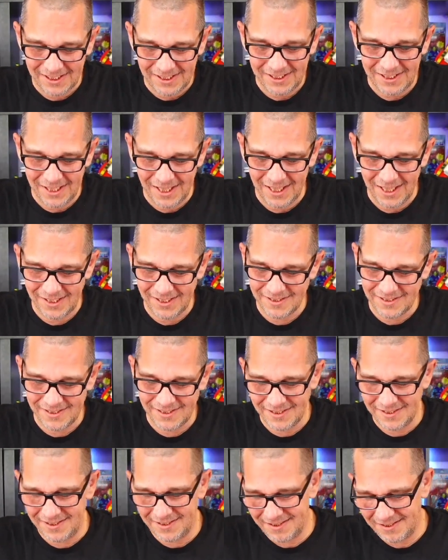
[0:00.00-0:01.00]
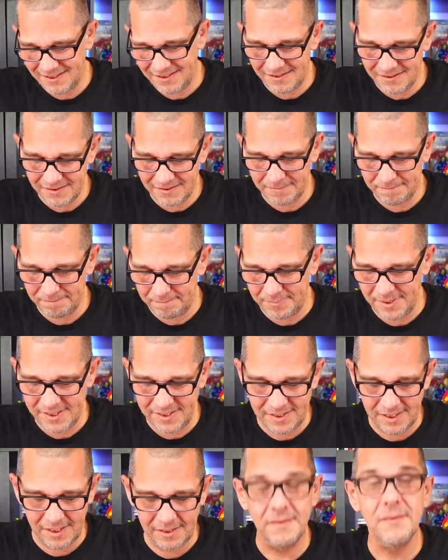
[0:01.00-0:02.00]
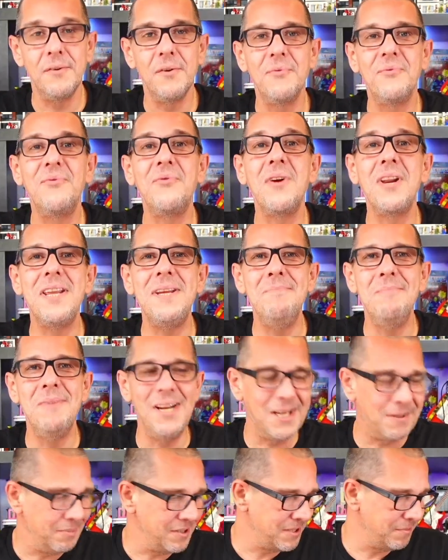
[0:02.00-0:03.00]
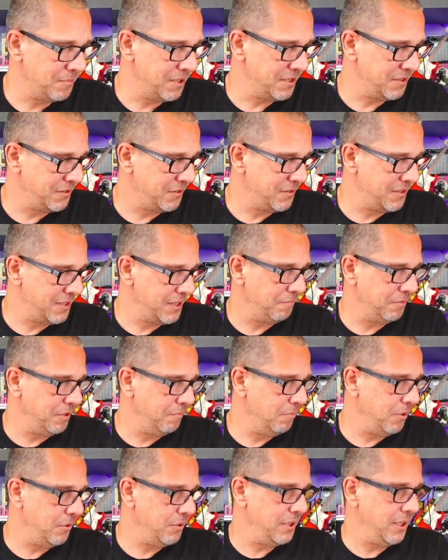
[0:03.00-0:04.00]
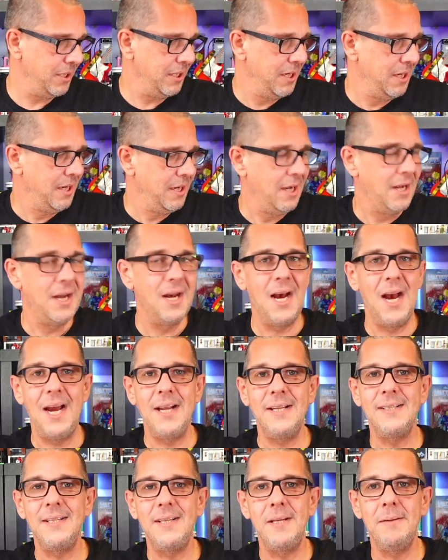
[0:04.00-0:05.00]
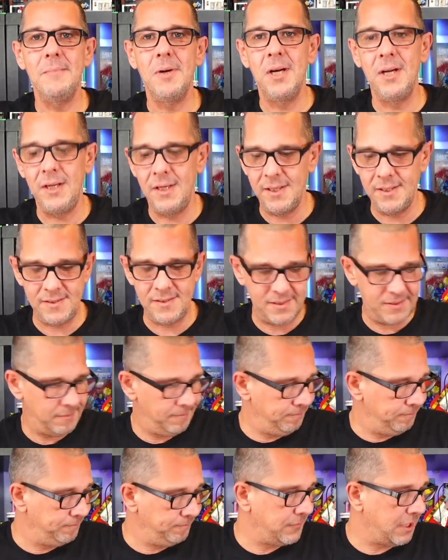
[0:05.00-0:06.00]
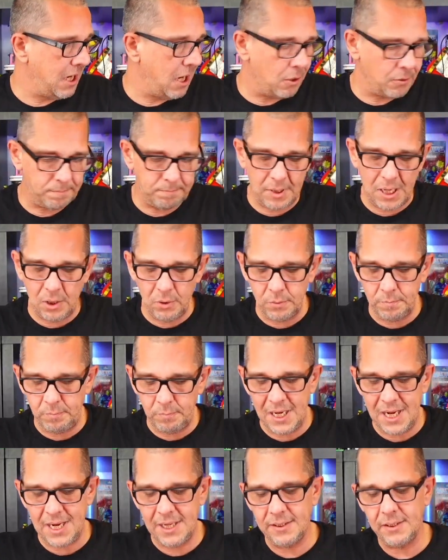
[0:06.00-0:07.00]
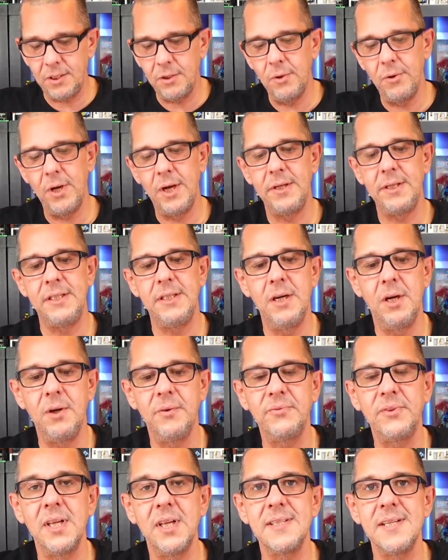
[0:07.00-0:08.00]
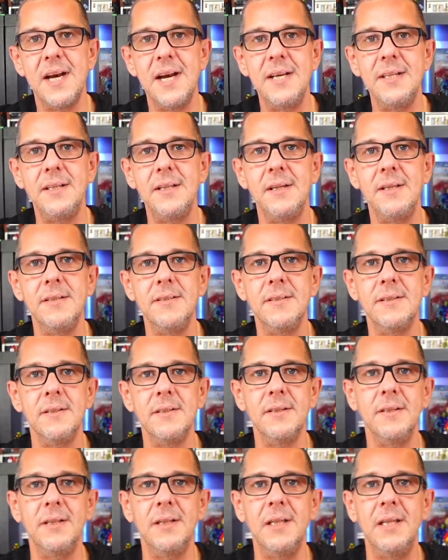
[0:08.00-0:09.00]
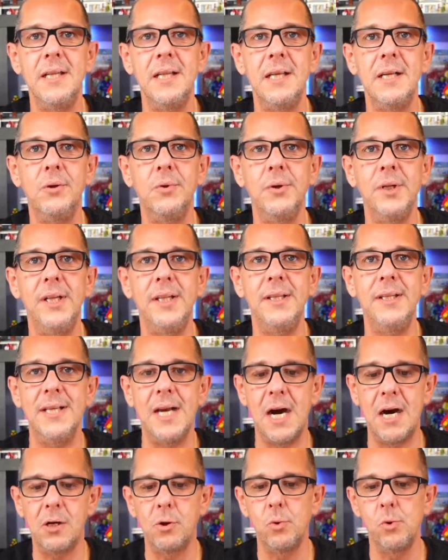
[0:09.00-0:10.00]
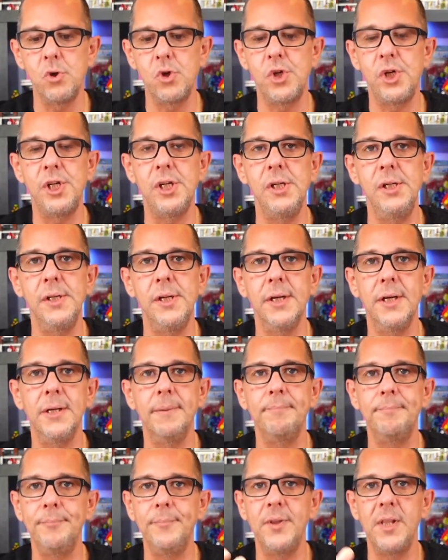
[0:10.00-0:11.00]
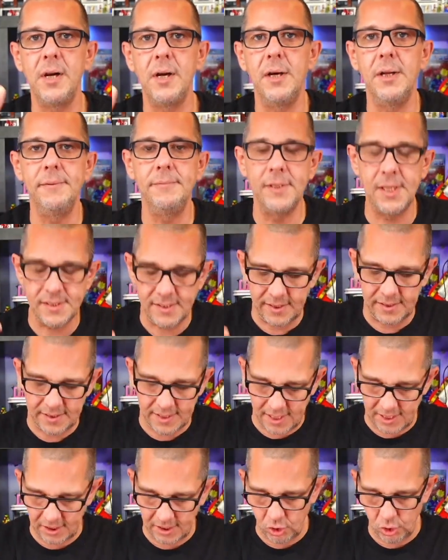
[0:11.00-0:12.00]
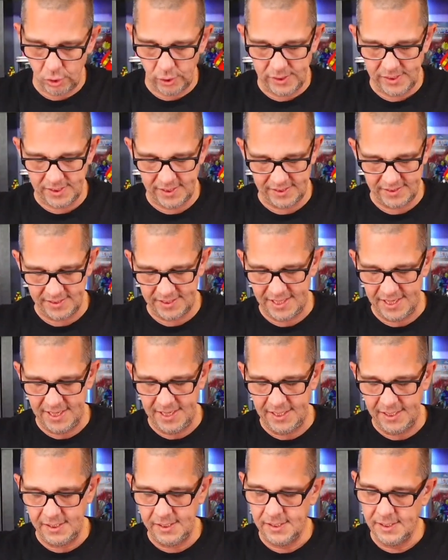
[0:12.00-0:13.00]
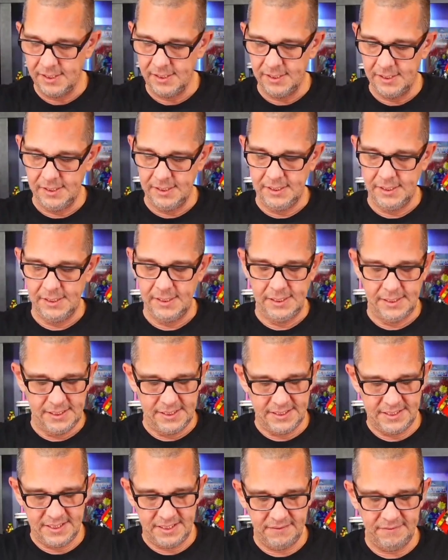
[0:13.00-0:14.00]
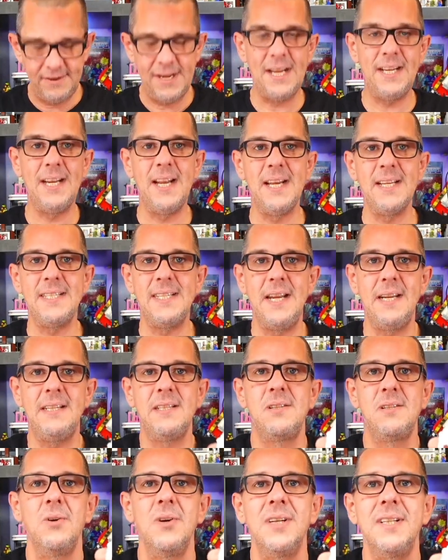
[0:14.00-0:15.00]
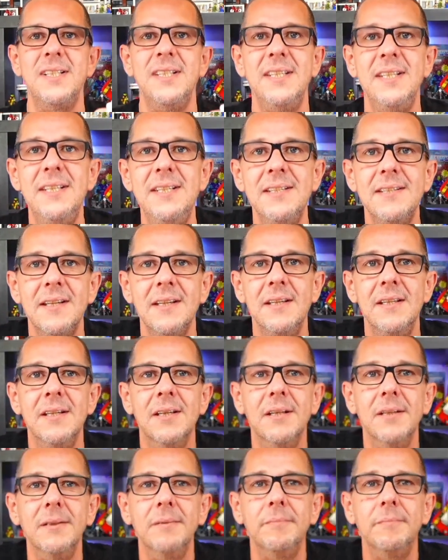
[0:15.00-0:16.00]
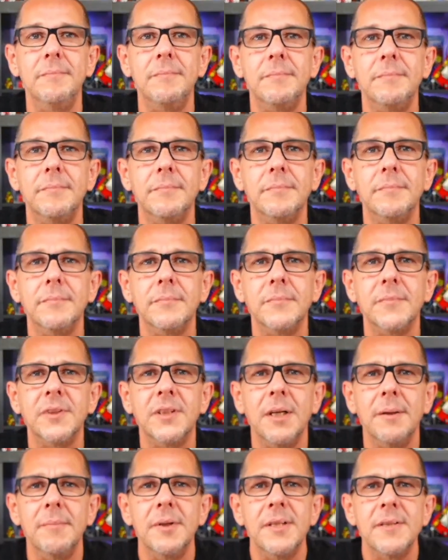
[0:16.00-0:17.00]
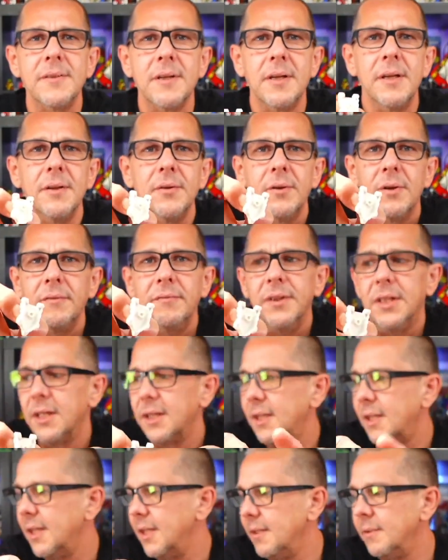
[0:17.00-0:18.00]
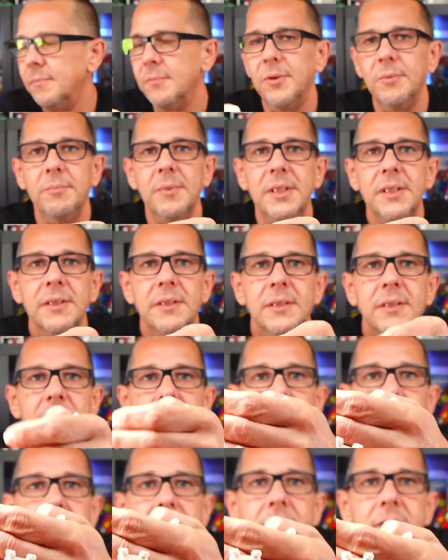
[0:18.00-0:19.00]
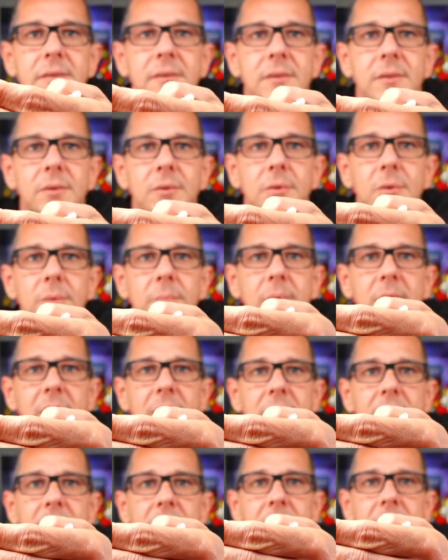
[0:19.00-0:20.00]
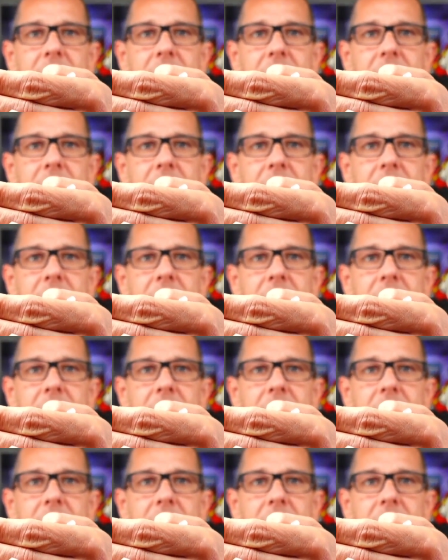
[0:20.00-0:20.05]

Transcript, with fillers: ja, das ist ein bisschen friemelig, bis man es zusammengebaut hat. Ein Thema ist, laut Bautplan gehören hier auf der Seite diese Lego Ninjago Schilder dran. Das ist ein geschütztes Teil. Die werden ersetzt durch diese hier. Kann man das gerade irgendwie erkennen? Moment, ich guck mal.